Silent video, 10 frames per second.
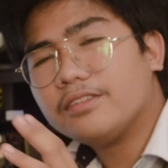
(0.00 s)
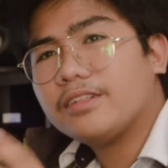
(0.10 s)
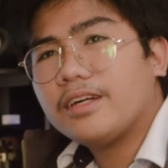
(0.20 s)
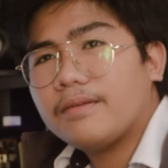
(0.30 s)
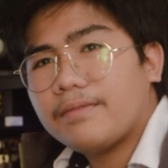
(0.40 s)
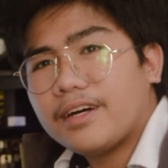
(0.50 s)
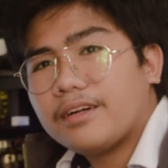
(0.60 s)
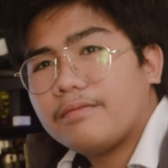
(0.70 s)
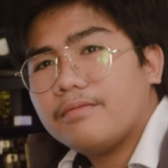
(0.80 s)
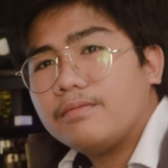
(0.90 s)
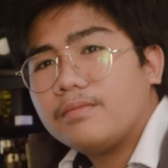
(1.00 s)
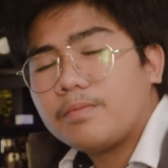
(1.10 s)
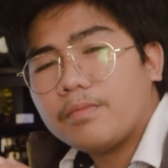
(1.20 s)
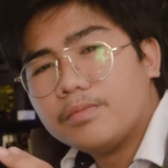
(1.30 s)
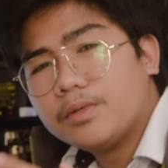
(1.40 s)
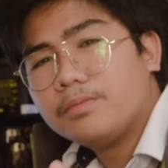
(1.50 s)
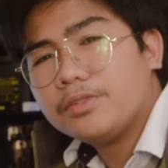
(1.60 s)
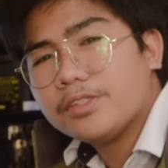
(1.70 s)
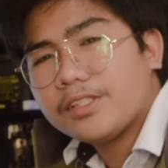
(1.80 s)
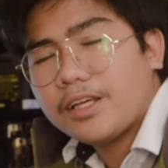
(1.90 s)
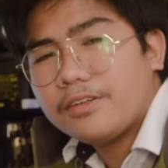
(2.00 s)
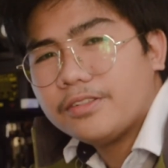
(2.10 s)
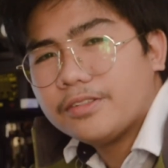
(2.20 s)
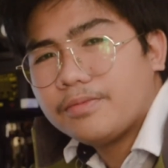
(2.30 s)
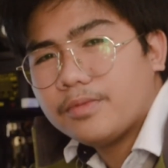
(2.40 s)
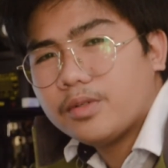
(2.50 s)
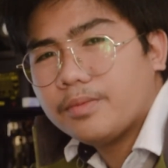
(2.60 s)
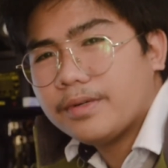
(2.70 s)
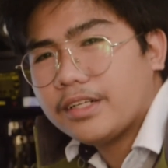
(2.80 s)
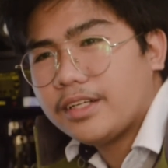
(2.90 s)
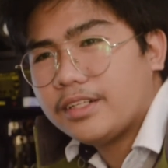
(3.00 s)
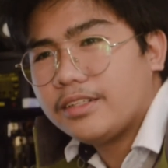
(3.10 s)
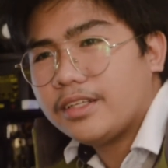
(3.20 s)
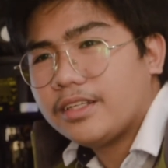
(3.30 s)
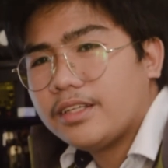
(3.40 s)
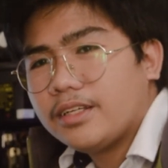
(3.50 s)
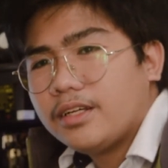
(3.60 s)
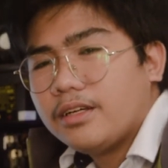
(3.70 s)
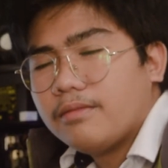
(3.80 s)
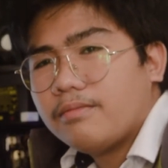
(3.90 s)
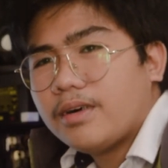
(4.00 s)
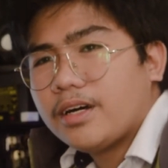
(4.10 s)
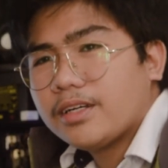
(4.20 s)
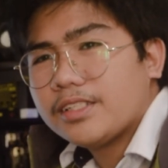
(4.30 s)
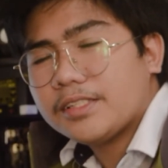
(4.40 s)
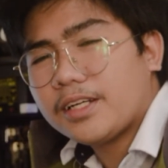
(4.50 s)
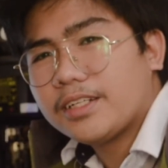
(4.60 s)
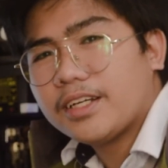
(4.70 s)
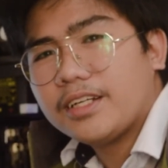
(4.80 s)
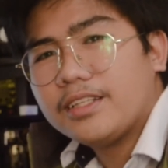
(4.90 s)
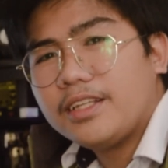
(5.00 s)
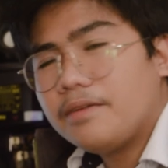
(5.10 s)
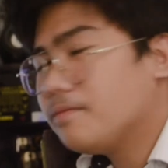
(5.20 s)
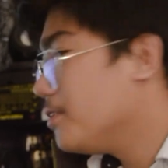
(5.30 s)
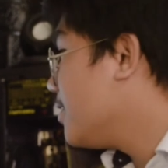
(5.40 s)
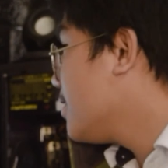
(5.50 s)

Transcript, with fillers: ano na parang magbubus sa'yo upang ano eh mag-start ka ng day mo eh.